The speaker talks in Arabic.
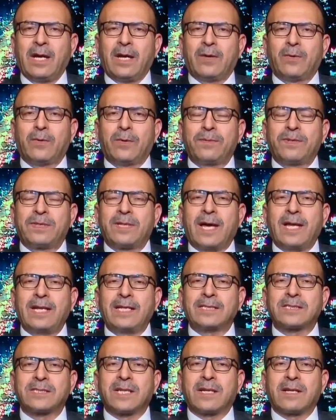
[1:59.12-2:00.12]

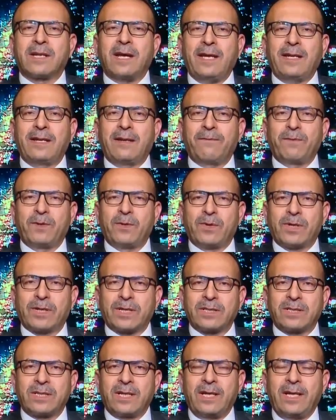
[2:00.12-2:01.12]
وبذلك صرحنا في
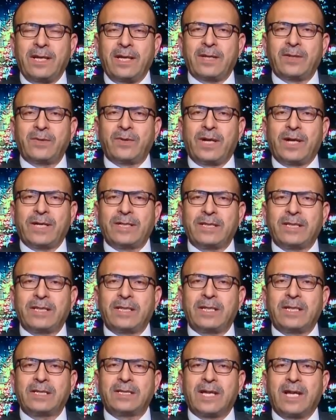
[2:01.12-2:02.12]
وقتها انه هذه
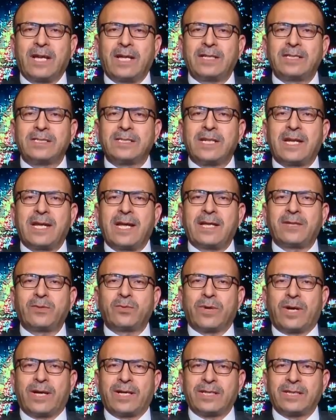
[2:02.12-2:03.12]
النتائج لا
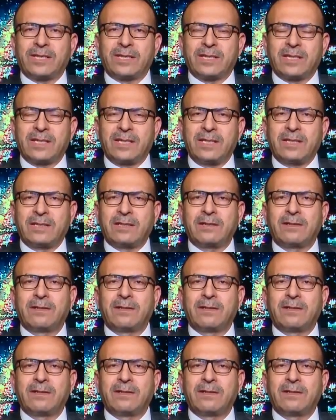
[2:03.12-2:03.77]
تؤثر